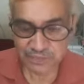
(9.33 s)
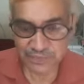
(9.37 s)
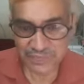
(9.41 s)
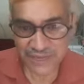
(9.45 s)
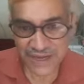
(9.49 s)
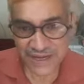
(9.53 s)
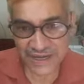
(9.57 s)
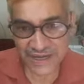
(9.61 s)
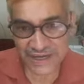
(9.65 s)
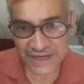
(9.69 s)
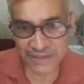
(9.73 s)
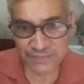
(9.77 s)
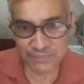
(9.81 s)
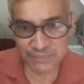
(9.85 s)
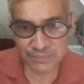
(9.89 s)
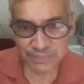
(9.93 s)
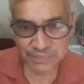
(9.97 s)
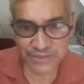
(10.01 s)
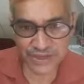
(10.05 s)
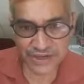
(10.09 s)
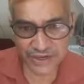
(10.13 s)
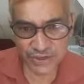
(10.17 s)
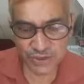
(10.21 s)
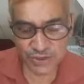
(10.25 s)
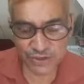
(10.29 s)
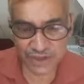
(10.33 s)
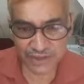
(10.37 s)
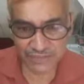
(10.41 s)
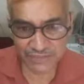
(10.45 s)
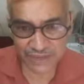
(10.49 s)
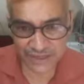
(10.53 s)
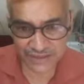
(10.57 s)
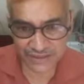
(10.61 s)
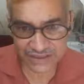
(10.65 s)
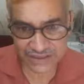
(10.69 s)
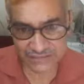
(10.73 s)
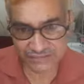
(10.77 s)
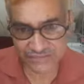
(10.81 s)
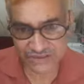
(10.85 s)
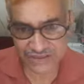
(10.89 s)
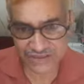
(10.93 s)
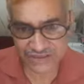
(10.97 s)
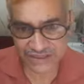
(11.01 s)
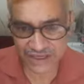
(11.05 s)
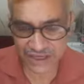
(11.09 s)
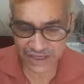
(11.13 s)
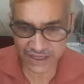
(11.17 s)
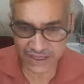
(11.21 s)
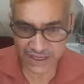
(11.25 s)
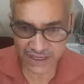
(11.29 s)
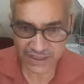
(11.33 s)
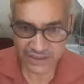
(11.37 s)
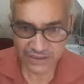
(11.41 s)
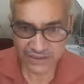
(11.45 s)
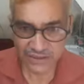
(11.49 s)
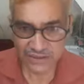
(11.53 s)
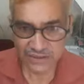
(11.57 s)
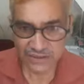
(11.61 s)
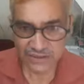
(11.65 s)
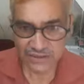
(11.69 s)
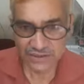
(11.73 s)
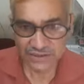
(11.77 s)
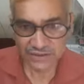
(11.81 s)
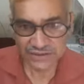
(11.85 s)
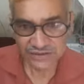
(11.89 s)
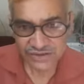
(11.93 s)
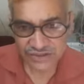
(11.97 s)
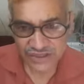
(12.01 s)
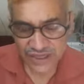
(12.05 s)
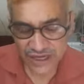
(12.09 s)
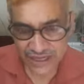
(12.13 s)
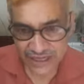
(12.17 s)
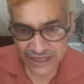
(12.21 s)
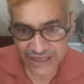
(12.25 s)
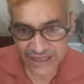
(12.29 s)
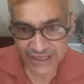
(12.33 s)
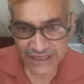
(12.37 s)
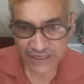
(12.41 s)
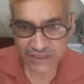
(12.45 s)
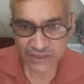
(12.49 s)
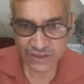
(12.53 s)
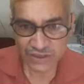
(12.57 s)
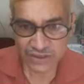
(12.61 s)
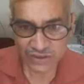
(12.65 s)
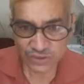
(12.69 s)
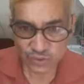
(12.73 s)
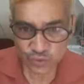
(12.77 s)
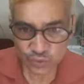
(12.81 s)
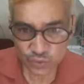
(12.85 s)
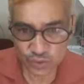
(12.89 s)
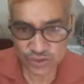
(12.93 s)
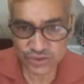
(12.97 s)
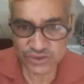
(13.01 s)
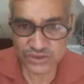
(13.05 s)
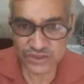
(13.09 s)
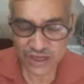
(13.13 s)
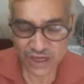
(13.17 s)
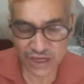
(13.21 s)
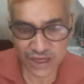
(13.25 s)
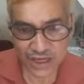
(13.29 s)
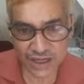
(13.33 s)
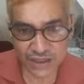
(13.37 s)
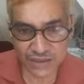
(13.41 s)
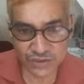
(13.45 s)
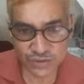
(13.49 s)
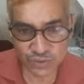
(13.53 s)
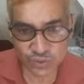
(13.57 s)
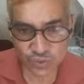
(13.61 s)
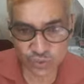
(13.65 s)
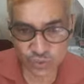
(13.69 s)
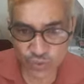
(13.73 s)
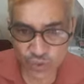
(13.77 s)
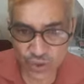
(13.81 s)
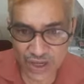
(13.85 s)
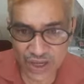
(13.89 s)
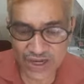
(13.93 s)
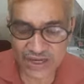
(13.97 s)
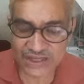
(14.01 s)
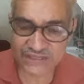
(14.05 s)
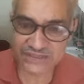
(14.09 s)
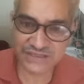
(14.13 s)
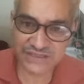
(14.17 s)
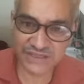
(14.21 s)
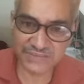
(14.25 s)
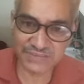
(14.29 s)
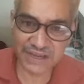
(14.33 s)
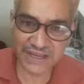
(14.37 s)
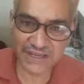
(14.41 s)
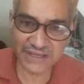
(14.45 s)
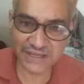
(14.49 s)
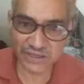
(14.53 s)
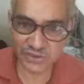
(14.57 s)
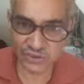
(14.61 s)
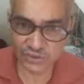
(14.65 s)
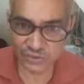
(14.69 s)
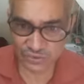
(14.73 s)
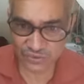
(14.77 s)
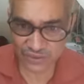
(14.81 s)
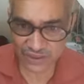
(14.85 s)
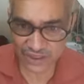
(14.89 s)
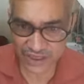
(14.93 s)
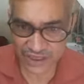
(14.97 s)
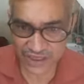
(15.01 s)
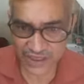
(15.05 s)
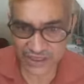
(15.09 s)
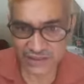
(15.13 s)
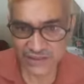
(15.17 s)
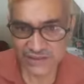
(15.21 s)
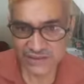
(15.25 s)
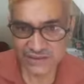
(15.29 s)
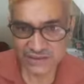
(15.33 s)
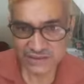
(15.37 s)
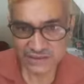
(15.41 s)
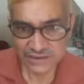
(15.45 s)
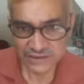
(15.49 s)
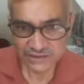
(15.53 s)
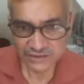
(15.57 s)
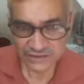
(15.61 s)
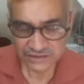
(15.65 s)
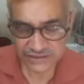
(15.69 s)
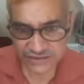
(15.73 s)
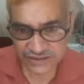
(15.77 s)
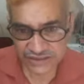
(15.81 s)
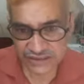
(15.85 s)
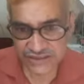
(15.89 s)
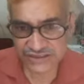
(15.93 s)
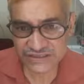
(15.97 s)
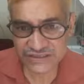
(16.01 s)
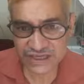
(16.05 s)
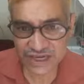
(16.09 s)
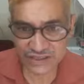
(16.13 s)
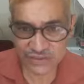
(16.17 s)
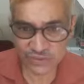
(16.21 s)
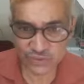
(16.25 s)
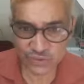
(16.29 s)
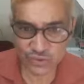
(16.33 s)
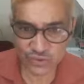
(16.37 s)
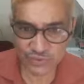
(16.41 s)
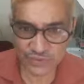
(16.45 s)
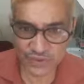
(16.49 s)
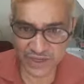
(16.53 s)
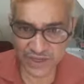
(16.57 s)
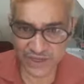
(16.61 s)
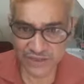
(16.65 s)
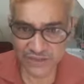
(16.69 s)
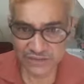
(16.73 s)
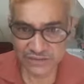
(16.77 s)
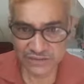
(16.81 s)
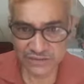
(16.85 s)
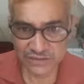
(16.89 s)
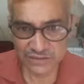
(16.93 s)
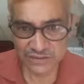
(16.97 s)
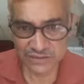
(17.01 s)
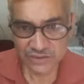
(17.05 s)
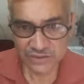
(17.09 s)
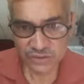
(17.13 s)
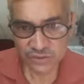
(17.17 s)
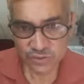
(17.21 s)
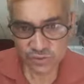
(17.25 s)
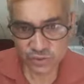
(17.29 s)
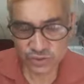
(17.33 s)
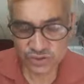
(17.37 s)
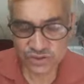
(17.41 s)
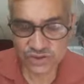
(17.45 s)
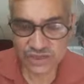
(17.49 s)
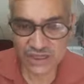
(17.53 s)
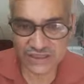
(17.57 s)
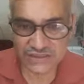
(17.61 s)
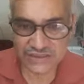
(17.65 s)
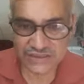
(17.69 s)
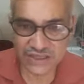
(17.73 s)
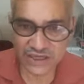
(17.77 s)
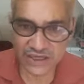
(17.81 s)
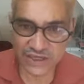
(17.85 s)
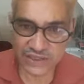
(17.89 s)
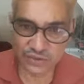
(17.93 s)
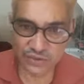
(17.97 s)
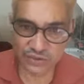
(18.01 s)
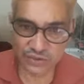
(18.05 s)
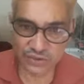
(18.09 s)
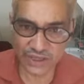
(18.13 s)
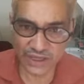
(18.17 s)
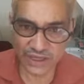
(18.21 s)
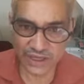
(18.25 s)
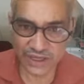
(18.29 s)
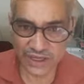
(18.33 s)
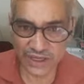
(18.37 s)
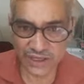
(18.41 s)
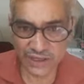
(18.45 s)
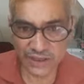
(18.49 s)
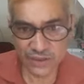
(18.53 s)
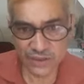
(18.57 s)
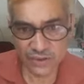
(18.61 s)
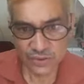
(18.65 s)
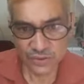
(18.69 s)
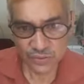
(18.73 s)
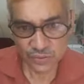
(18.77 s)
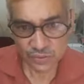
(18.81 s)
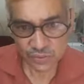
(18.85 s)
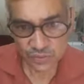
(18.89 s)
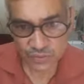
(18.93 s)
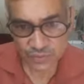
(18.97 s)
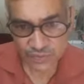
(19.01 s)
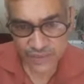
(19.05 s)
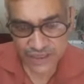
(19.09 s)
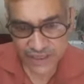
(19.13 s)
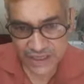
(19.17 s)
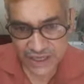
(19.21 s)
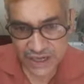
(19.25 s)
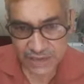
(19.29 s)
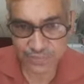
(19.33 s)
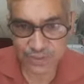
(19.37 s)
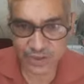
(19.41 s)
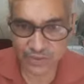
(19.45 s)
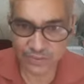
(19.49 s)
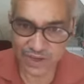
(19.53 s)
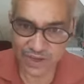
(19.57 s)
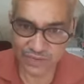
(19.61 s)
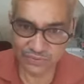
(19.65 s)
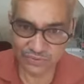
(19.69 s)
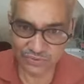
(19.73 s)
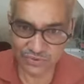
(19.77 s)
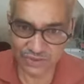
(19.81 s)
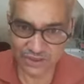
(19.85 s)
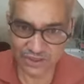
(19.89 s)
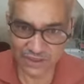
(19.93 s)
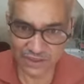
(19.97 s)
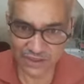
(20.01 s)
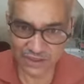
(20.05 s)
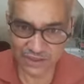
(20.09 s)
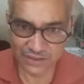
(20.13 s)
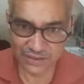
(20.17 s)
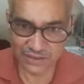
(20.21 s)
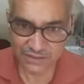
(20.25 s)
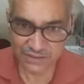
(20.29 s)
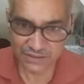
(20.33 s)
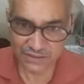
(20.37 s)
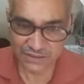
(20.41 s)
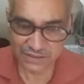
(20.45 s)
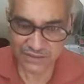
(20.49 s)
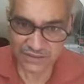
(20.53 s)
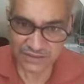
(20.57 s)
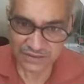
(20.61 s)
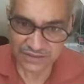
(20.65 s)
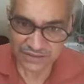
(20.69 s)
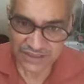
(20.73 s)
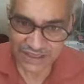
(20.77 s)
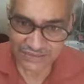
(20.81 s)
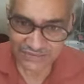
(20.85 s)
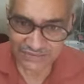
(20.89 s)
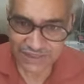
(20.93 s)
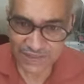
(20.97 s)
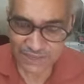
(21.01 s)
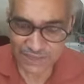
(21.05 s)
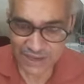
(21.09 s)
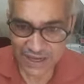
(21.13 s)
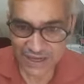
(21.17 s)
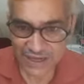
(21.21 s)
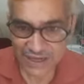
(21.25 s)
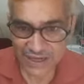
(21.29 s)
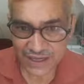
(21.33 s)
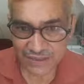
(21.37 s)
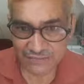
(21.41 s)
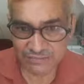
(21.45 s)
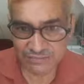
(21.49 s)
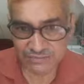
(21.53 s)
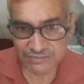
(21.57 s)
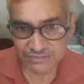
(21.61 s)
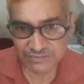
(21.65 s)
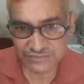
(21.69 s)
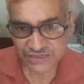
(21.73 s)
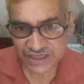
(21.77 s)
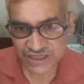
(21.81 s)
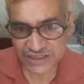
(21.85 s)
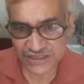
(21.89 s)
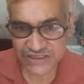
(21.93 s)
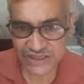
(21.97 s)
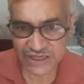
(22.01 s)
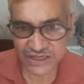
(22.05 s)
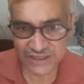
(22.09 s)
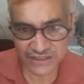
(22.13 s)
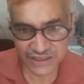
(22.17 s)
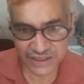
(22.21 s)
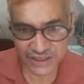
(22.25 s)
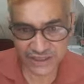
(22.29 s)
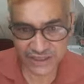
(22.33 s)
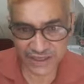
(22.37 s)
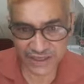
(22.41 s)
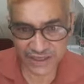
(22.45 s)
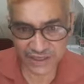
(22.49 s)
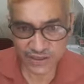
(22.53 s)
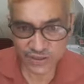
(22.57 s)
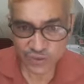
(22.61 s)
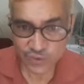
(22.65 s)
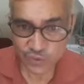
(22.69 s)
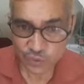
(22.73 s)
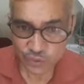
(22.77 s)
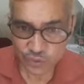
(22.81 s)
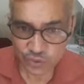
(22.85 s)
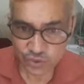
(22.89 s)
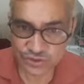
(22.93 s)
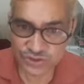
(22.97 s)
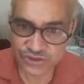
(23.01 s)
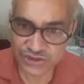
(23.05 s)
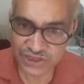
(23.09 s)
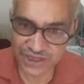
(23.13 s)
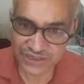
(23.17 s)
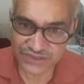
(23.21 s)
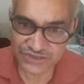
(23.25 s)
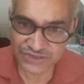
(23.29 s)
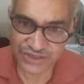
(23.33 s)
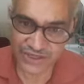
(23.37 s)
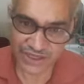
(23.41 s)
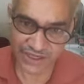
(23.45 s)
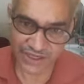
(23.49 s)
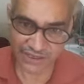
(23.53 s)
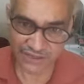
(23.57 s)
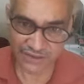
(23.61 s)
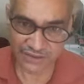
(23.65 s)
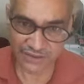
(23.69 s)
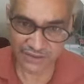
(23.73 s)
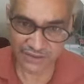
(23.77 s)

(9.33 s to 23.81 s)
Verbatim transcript: मेरी वीडियो के माध्यम से जाने शनि उच्च का तुला राशि में ही क्यों होता है जिन जातकों में उच्च का शनि होता है उनमें क्या प्रभाव होते हैं सबसे पहले हम ये जानते हैं उच्च का शनि